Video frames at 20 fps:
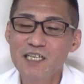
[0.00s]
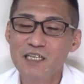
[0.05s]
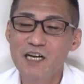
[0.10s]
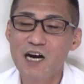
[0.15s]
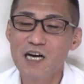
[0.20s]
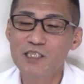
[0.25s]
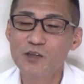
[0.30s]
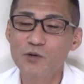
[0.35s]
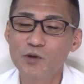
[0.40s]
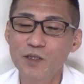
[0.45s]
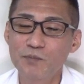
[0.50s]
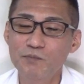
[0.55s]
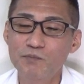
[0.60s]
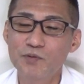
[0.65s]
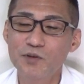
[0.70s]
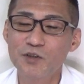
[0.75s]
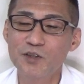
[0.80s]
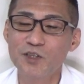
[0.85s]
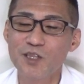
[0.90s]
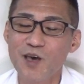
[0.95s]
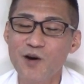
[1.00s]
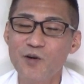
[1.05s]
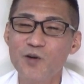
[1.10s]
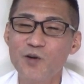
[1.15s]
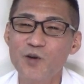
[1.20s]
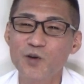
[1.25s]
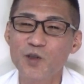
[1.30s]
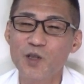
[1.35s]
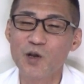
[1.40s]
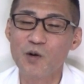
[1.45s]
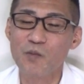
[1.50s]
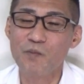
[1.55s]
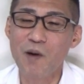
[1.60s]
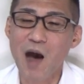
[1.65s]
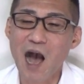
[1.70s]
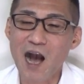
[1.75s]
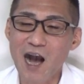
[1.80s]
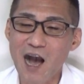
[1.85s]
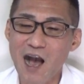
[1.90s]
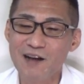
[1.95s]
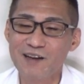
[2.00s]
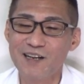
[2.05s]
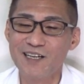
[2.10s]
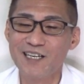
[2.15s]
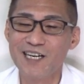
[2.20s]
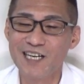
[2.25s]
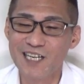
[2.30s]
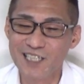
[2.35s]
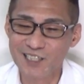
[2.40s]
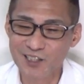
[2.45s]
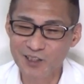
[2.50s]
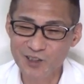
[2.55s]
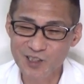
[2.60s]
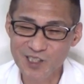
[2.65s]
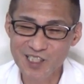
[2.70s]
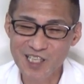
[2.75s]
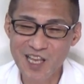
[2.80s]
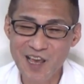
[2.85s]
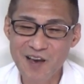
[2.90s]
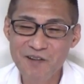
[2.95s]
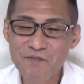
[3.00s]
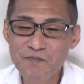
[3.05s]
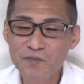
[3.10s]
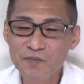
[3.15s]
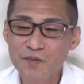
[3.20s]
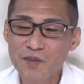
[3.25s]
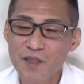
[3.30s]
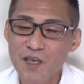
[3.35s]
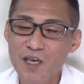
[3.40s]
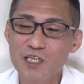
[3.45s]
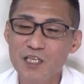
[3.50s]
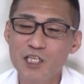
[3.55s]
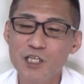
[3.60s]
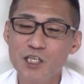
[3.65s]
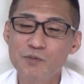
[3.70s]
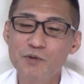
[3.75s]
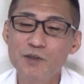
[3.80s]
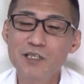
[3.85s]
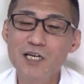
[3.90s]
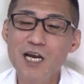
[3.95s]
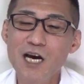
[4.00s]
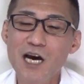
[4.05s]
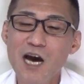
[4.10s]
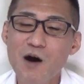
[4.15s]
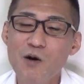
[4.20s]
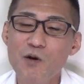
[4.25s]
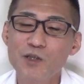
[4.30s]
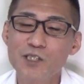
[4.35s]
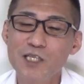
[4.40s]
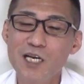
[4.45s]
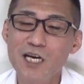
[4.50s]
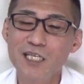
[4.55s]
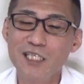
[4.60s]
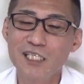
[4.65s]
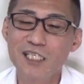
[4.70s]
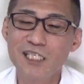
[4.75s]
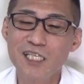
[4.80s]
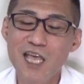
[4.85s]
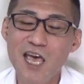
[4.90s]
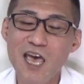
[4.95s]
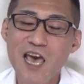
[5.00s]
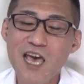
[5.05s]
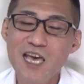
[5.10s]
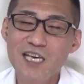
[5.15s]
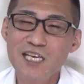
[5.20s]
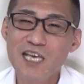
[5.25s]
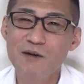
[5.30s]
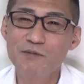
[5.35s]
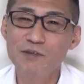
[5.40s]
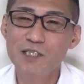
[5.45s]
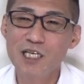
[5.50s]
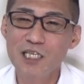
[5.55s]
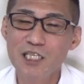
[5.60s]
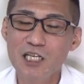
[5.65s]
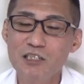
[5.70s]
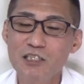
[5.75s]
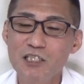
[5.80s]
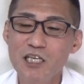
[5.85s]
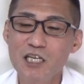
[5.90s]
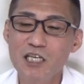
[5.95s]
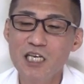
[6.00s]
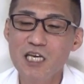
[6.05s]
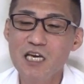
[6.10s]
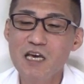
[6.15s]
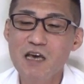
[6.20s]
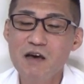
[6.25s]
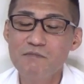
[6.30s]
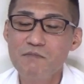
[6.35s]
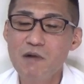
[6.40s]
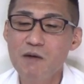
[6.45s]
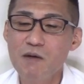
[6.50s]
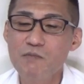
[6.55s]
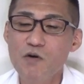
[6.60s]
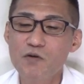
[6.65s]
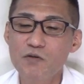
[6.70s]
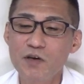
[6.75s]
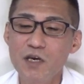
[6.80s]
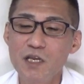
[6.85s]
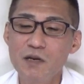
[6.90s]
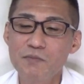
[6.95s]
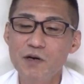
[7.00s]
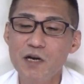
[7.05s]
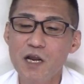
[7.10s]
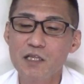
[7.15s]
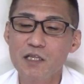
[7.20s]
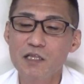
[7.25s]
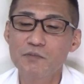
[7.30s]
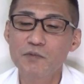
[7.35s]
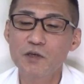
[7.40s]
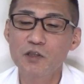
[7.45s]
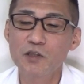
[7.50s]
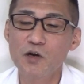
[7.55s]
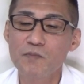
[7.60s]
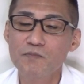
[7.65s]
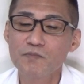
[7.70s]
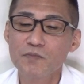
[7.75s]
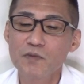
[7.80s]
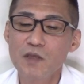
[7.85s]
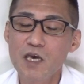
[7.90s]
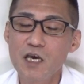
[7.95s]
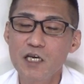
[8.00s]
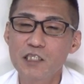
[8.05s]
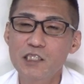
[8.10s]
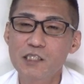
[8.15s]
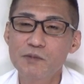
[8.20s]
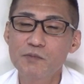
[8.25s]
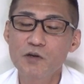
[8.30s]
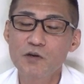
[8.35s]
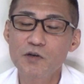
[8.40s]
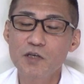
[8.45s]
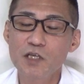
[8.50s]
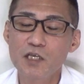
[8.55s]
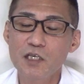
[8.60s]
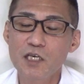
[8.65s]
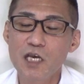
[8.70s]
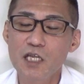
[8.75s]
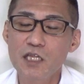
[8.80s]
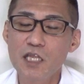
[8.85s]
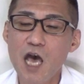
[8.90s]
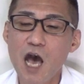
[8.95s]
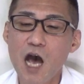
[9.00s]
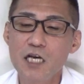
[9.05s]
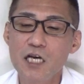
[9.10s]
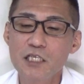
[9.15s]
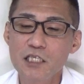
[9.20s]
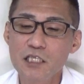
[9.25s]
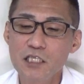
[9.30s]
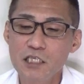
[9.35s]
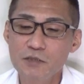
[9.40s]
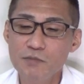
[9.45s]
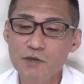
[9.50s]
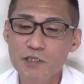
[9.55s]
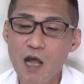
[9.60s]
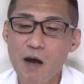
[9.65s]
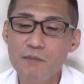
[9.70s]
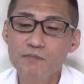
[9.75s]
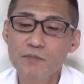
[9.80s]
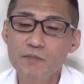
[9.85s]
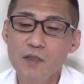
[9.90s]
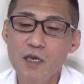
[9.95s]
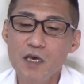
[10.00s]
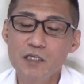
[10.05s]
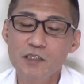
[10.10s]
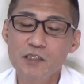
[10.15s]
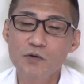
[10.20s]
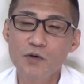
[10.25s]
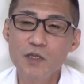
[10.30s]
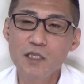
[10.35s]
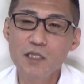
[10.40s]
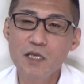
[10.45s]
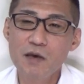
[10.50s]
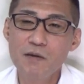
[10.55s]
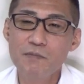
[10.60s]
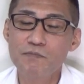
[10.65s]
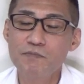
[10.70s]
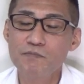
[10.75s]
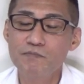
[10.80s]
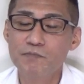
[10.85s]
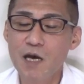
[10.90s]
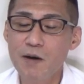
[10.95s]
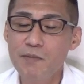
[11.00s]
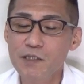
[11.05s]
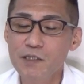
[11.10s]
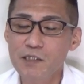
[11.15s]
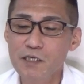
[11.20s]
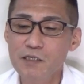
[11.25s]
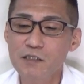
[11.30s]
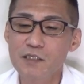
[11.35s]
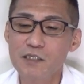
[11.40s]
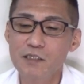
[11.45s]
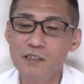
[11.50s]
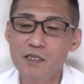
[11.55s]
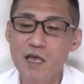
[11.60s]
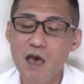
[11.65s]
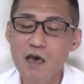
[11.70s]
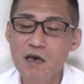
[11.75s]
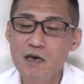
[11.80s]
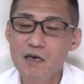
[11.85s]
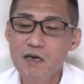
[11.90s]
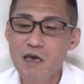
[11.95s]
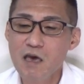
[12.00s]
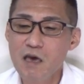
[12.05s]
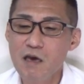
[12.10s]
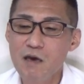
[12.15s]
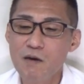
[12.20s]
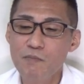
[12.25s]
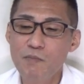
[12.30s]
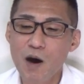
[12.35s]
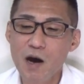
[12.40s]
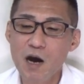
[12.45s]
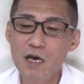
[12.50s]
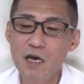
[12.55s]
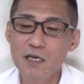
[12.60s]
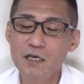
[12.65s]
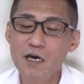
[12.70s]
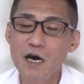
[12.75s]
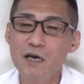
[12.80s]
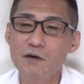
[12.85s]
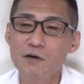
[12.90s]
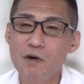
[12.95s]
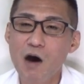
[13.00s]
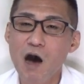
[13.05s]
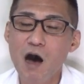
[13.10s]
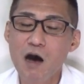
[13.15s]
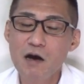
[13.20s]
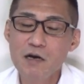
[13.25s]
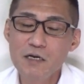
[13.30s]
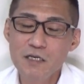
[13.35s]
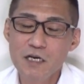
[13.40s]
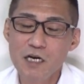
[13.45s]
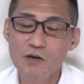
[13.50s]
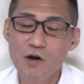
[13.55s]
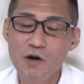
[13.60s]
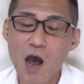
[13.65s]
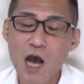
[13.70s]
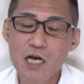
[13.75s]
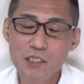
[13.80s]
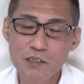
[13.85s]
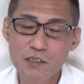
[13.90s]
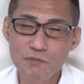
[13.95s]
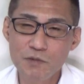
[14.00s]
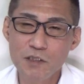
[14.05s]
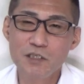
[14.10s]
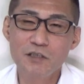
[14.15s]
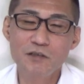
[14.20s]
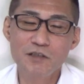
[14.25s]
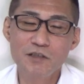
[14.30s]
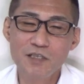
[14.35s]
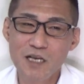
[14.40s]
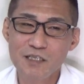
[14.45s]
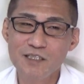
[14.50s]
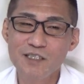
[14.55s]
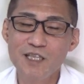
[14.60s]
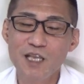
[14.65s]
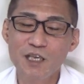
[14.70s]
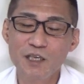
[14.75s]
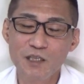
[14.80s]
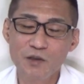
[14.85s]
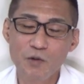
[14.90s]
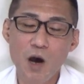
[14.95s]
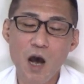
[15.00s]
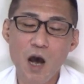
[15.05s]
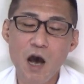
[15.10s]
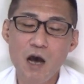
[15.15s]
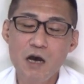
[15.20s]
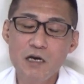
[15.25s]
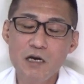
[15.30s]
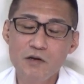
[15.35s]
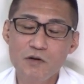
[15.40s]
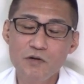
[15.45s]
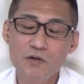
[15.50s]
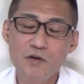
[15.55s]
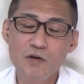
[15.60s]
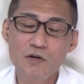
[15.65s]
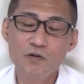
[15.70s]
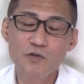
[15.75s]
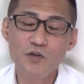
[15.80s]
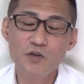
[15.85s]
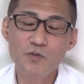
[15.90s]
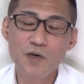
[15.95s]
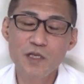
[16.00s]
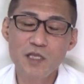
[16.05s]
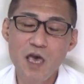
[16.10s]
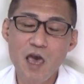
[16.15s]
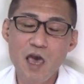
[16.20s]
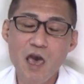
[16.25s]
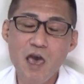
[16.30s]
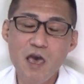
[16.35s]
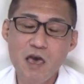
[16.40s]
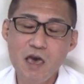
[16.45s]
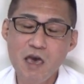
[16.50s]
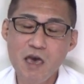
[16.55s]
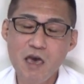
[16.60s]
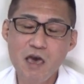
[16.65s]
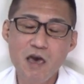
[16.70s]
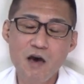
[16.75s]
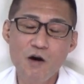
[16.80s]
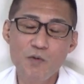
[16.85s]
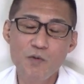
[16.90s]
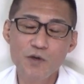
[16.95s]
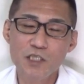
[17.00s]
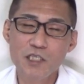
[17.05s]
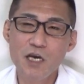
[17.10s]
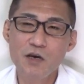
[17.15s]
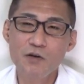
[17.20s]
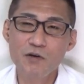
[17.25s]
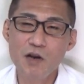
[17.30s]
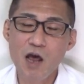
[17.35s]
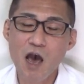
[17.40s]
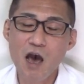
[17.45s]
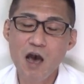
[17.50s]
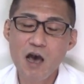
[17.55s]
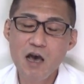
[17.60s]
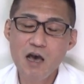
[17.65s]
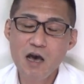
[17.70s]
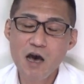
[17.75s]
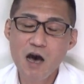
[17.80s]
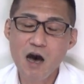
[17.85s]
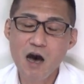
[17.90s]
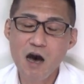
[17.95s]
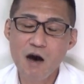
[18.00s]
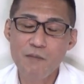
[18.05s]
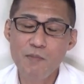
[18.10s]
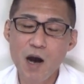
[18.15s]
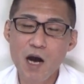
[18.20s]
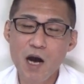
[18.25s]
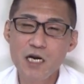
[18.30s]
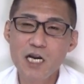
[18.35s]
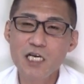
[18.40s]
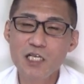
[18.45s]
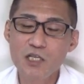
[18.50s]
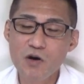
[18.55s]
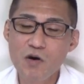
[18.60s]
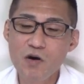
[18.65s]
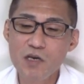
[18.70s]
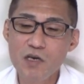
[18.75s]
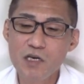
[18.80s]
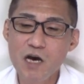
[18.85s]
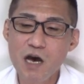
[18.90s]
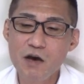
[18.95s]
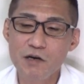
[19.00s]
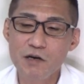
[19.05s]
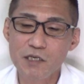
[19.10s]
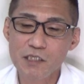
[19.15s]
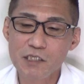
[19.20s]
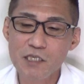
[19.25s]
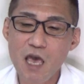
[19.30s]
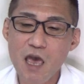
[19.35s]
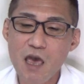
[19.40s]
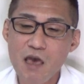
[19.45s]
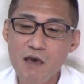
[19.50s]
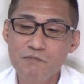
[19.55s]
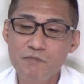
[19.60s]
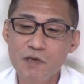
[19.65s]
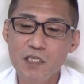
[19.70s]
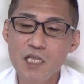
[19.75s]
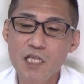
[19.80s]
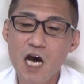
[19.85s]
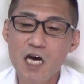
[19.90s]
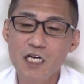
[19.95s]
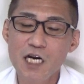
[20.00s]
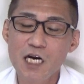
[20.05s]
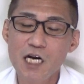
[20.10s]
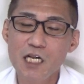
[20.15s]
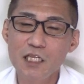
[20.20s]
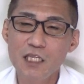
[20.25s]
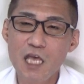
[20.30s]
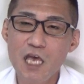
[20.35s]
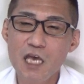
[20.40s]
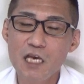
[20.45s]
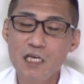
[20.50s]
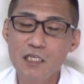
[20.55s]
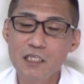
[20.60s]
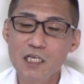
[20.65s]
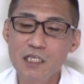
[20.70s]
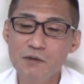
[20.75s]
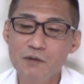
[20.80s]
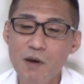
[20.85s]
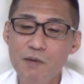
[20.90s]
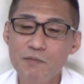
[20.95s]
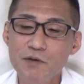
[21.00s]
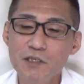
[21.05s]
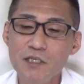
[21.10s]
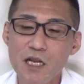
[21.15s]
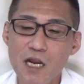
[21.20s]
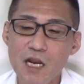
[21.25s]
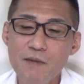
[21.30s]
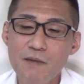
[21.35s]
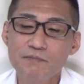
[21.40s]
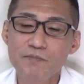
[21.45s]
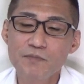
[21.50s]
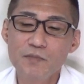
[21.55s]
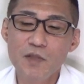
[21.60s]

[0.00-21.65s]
ガソリンプールで泳いでるバーカ。というですね、えー、自分らが大騒ぎして辞めさせたくせに、まあ文句言えれば何でもいいと。えー、いつもの立憲で安心しました。えー、それで騙せるですね、えー、バカ以外は、あの、安住淳さん素敵とか、この言葉で、え思っちゃうような、あバカな人以外はですね、みんな離れていってしまいましたね。